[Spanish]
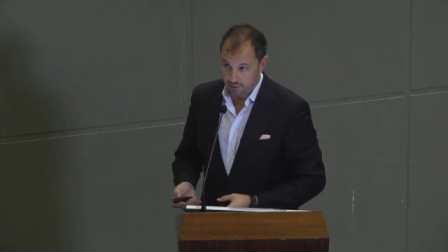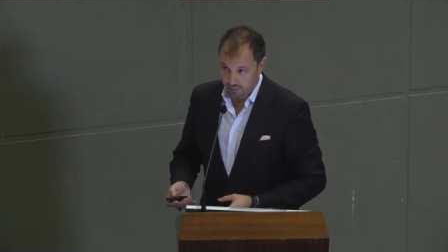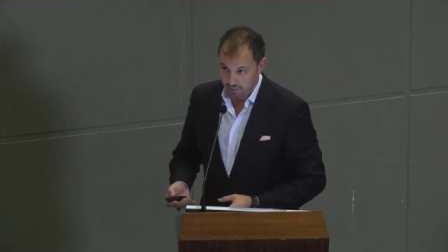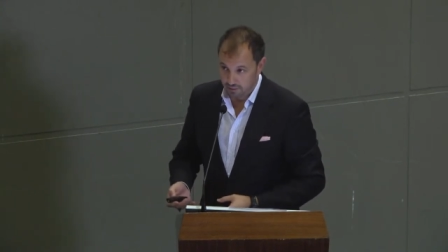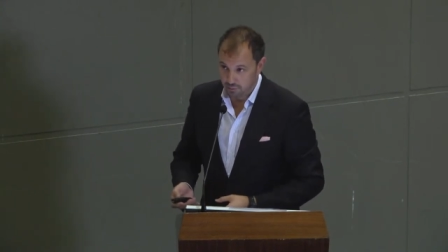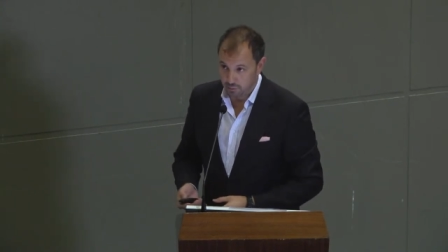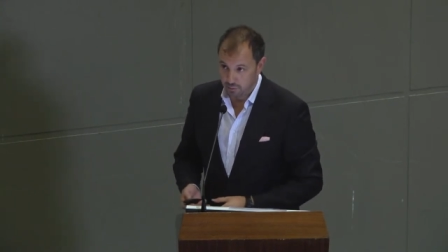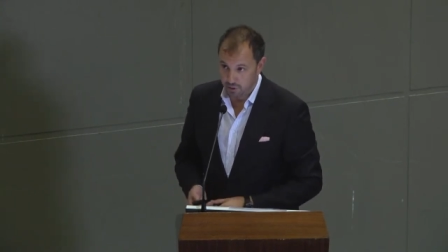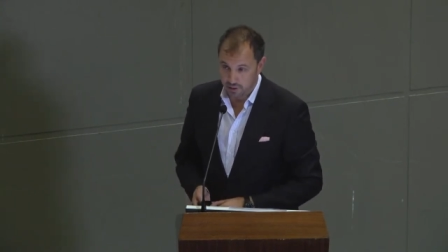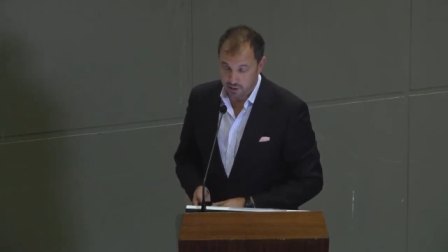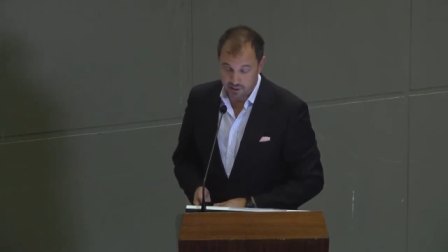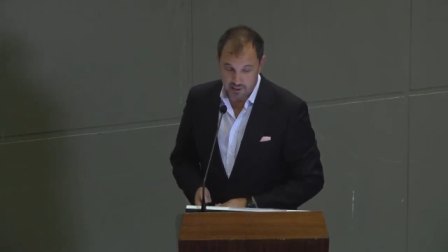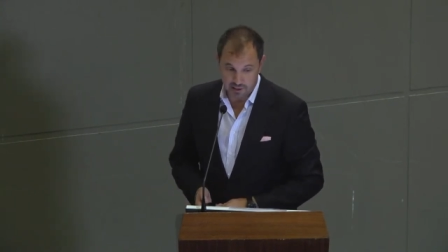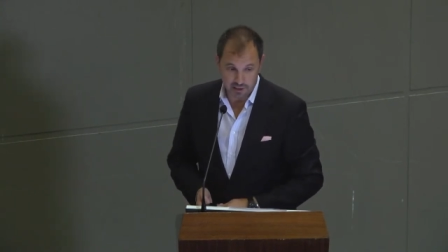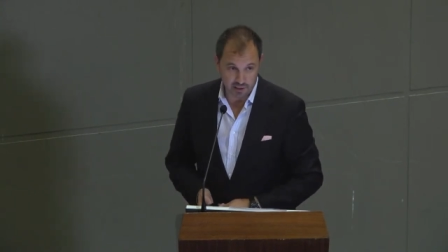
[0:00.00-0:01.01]
De nuevo,
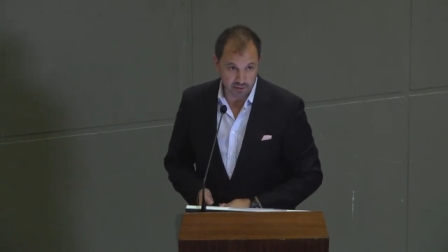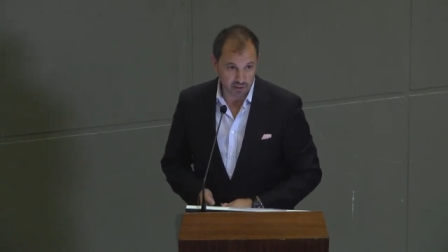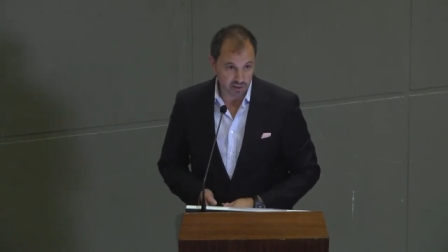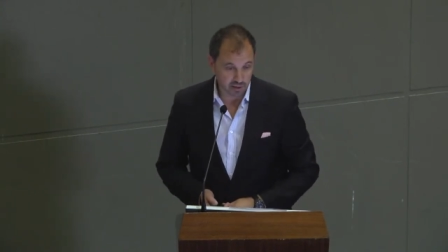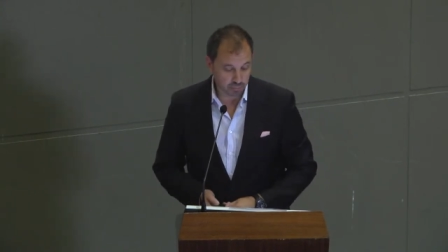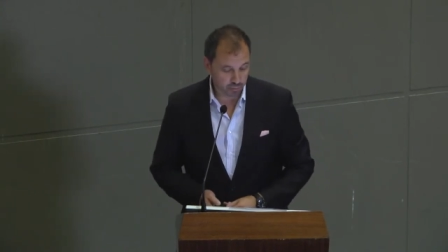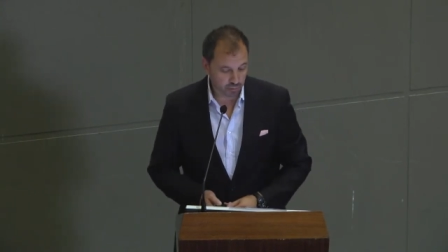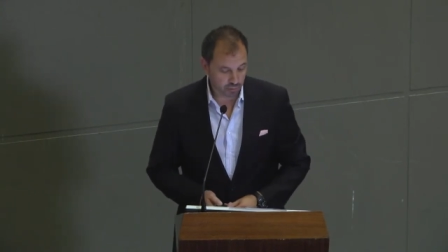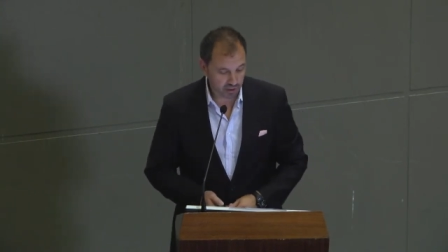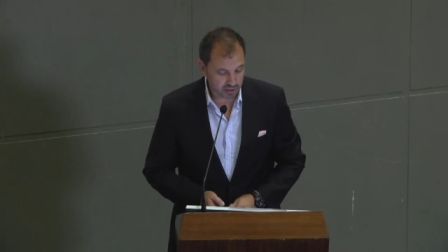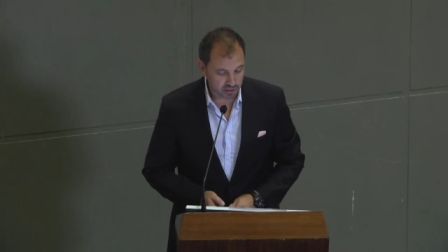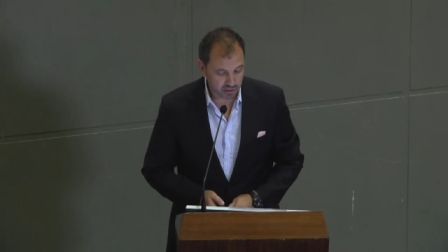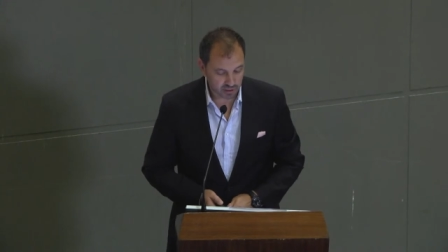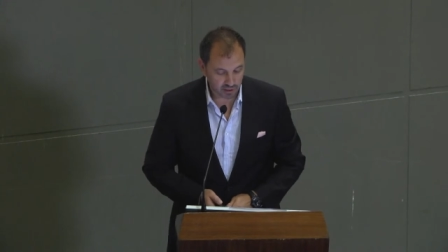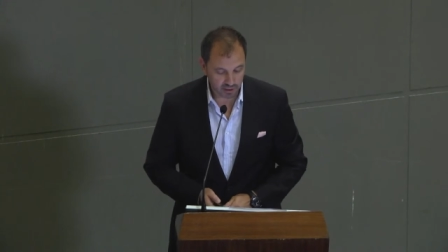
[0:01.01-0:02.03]
darles las gracias por
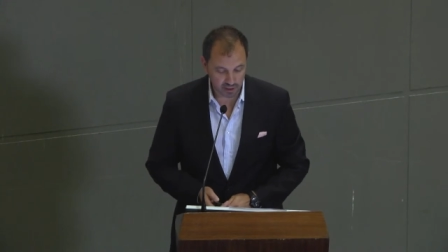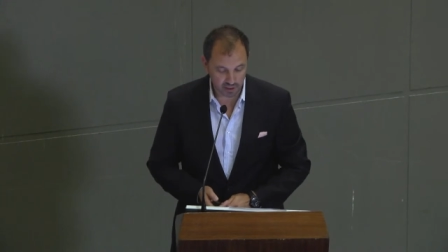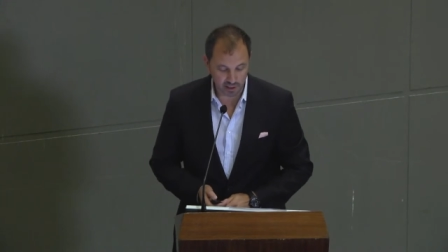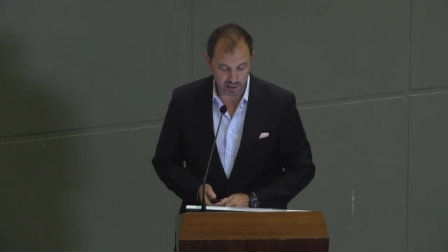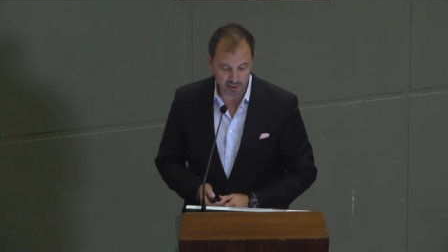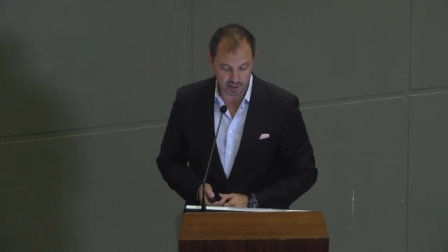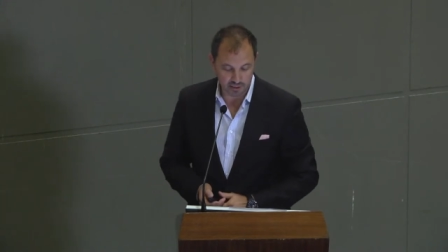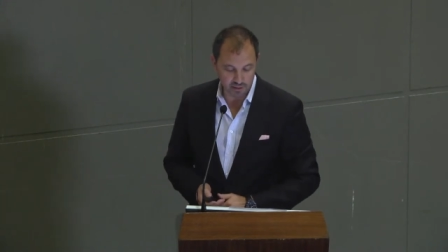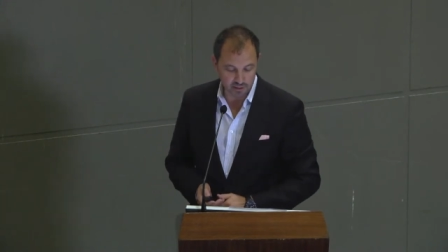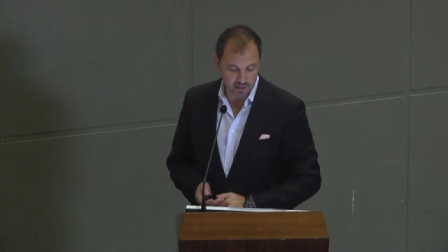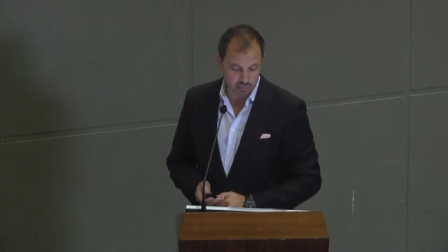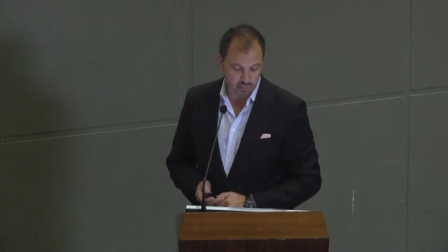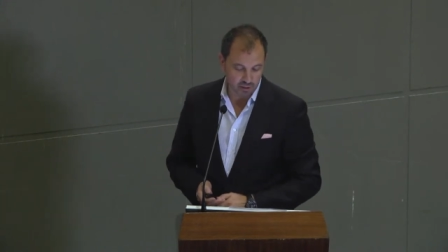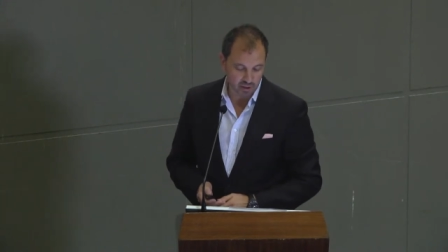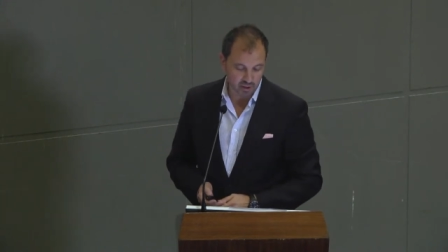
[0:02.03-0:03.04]
asistir y dar las gracias
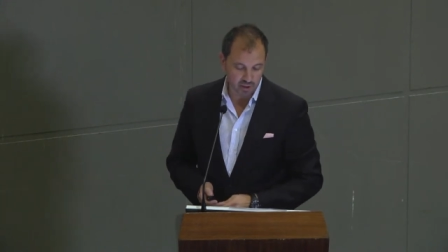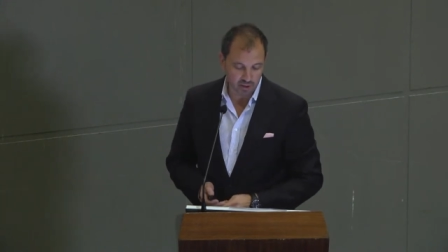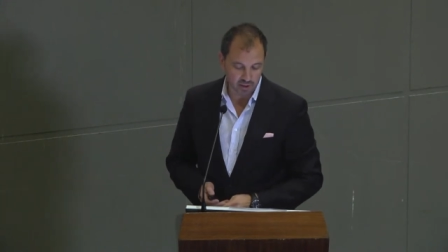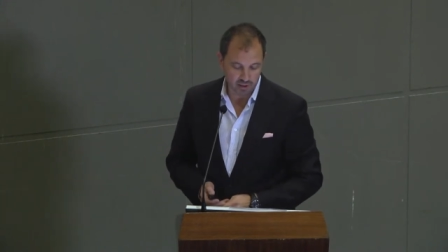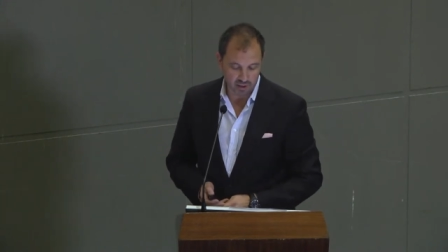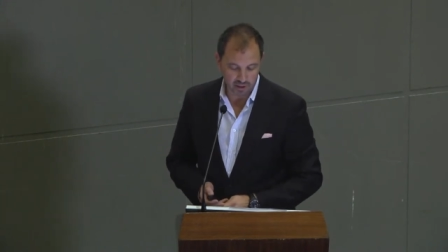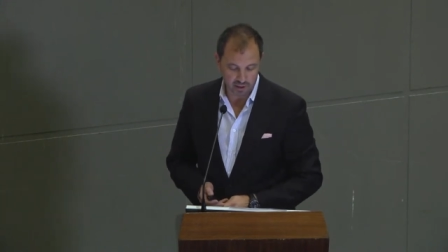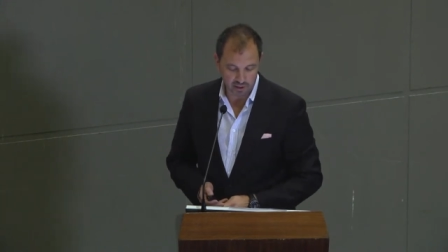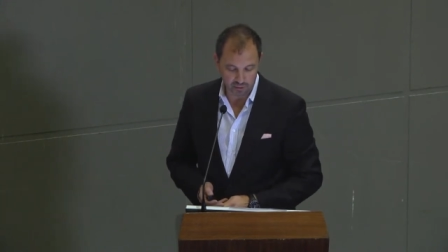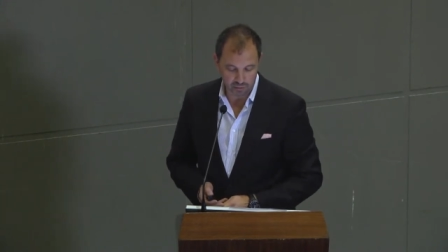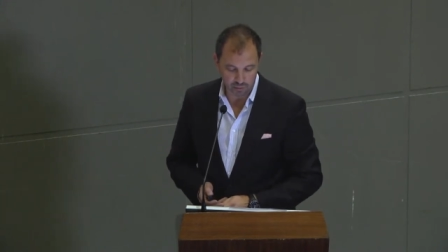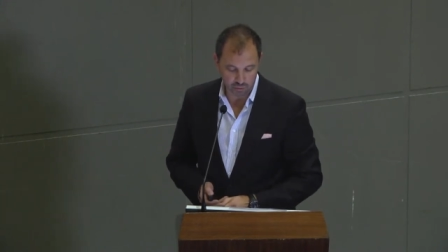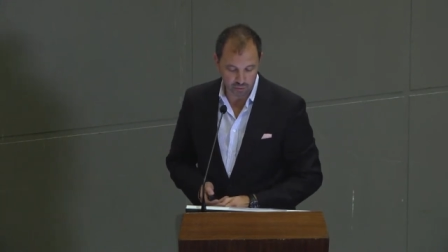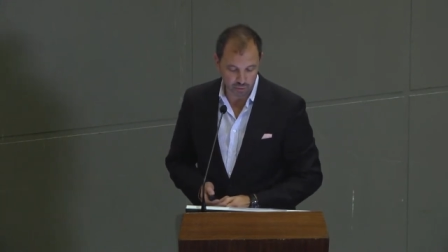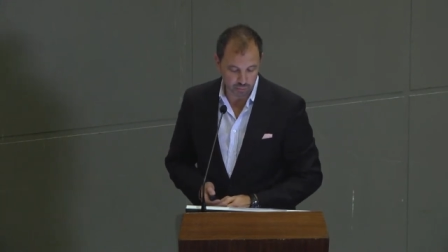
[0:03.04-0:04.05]
también a,
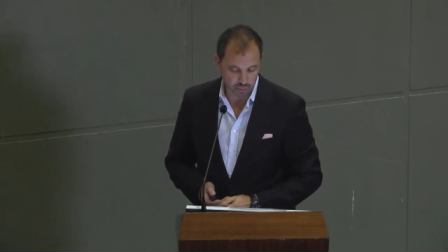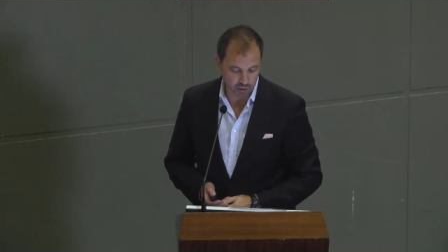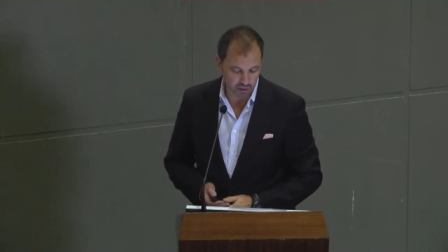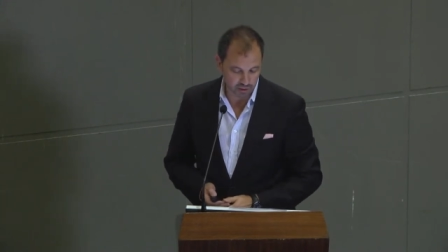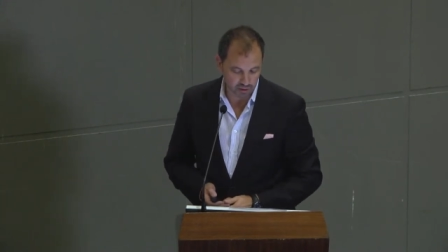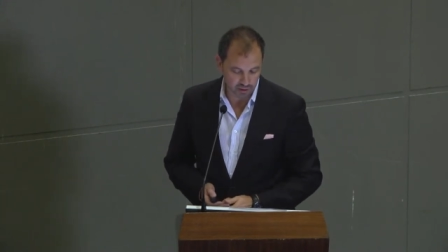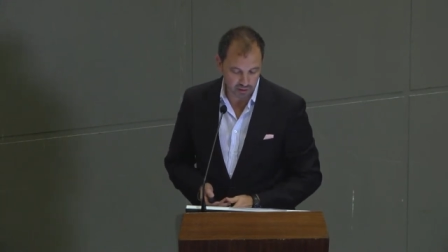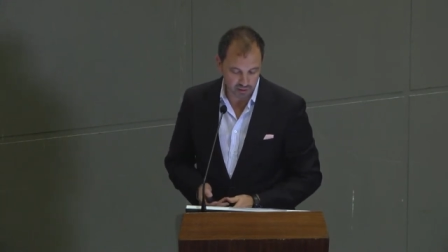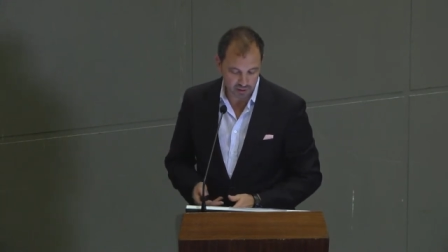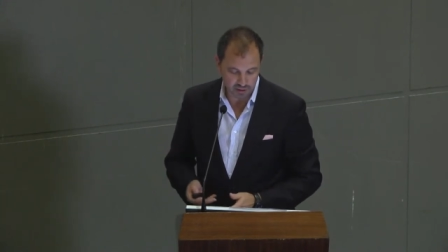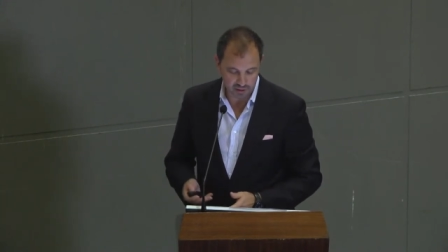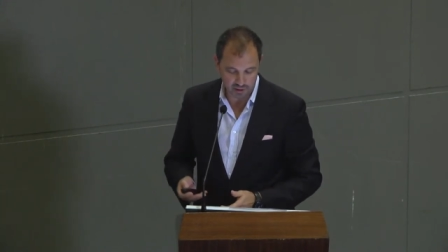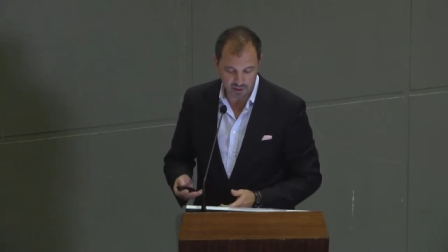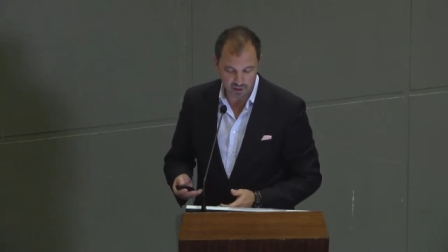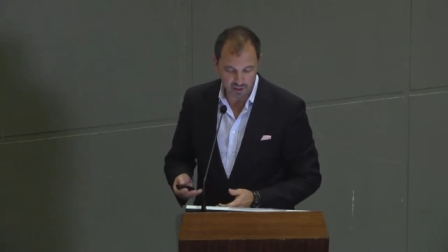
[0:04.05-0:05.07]
todos los ponentes,
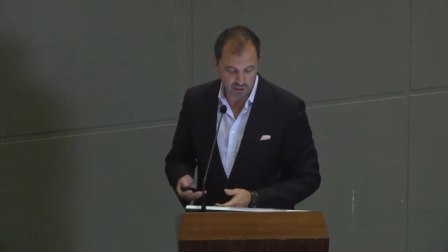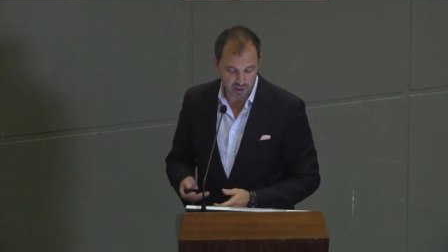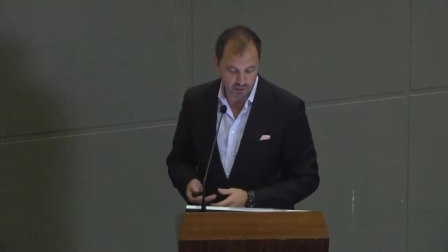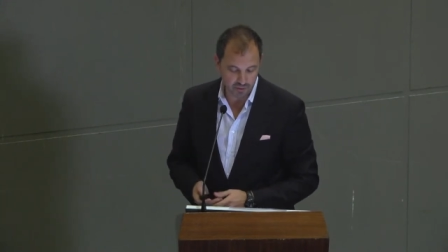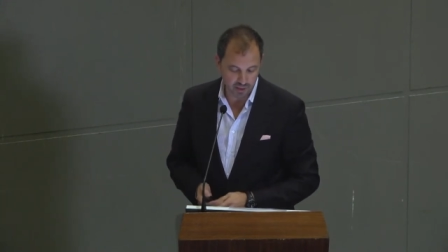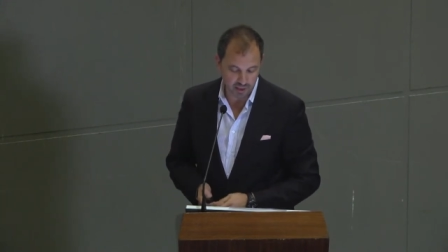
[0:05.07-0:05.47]
a, a